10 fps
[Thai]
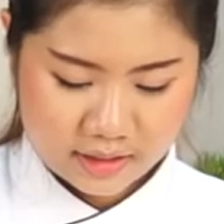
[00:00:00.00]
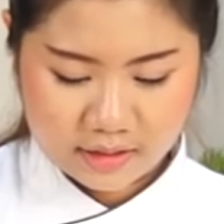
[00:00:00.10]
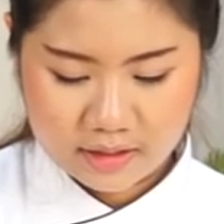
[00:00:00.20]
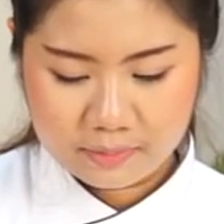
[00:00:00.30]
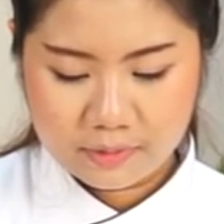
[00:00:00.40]
ร็จ
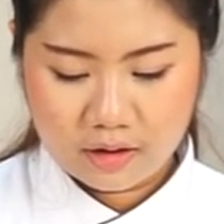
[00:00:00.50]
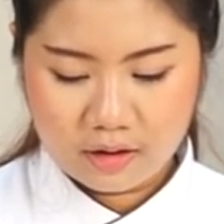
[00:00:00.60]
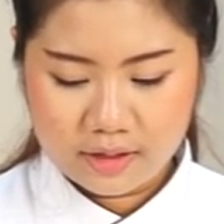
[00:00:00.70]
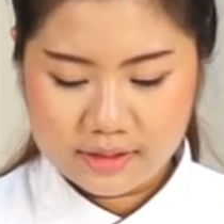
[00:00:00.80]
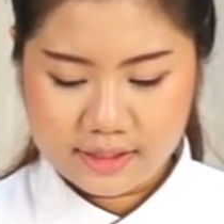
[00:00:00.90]
เรียบร้
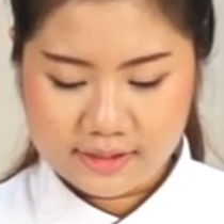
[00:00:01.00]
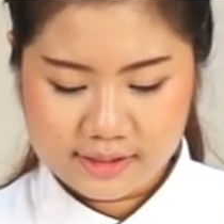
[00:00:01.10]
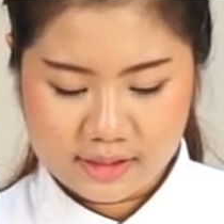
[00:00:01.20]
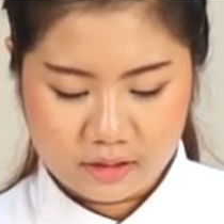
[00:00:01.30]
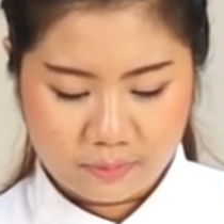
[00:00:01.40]
อยจัด
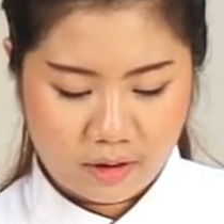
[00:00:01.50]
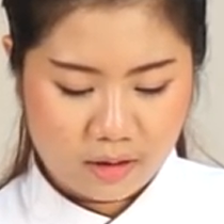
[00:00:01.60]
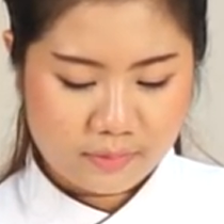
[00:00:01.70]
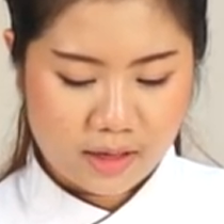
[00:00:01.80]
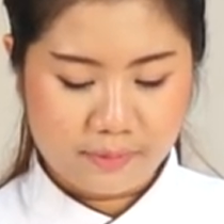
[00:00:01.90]
เสิร์ฟพร้อ
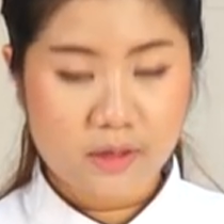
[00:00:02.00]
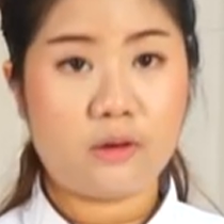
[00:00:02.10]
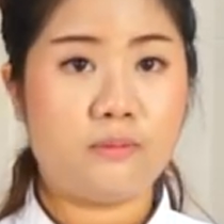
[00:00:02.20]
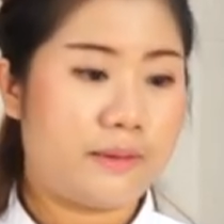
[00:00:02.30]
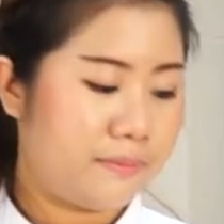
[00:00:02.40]
มกับขน
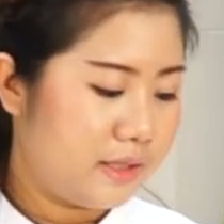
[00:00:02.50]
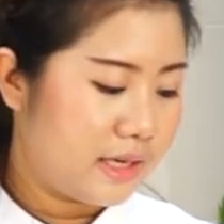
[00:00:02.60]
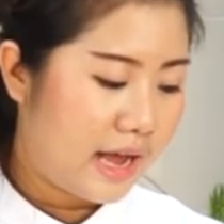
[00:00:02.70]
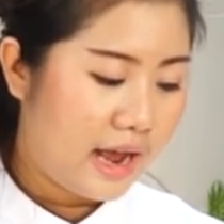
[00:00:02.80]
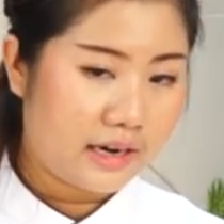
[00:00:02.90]
มเล็บมือ
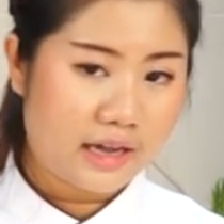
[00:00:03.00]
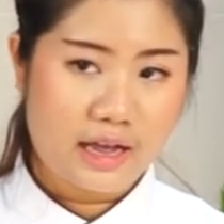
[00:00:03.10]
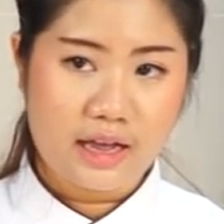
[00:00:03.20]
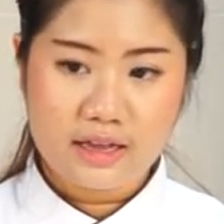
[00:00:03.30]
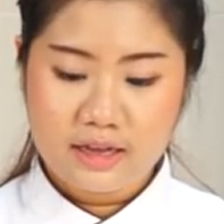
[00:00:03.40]
นางนะ
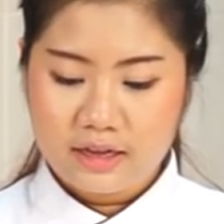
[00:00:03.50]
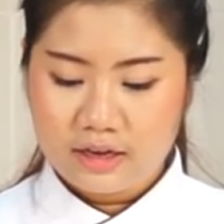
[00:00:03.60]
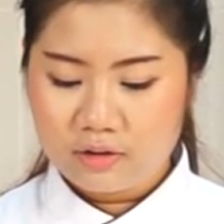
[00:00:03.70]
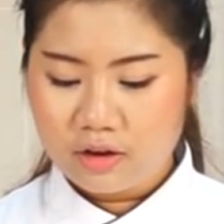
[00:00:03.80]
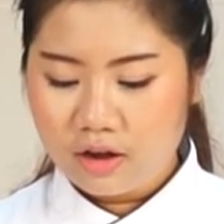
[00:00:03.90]
คะ
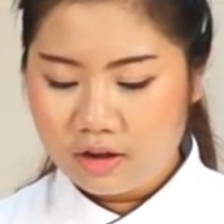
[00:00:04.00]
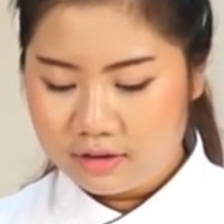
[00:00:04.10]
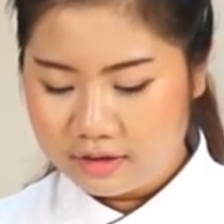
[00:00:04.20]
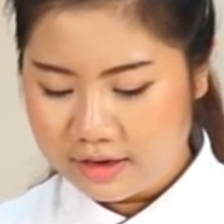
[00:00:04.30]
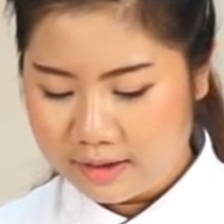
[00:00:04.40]
แล้วก็
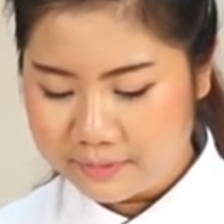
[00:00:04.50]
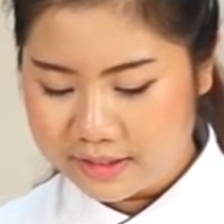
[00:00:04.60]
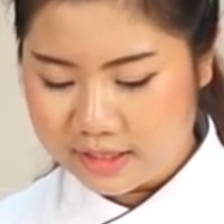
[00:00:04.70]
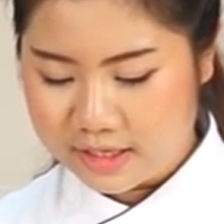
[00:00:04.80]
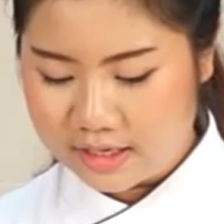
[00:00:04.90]
น้ำ
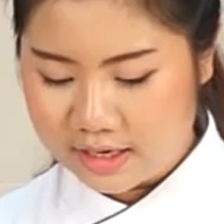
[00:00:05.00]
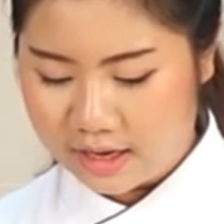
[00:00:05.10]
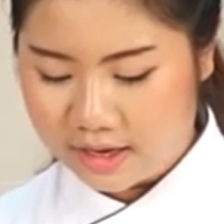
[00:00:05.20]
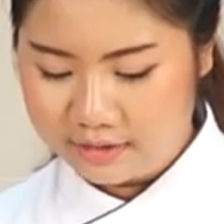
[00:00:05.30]
กะทินะคะ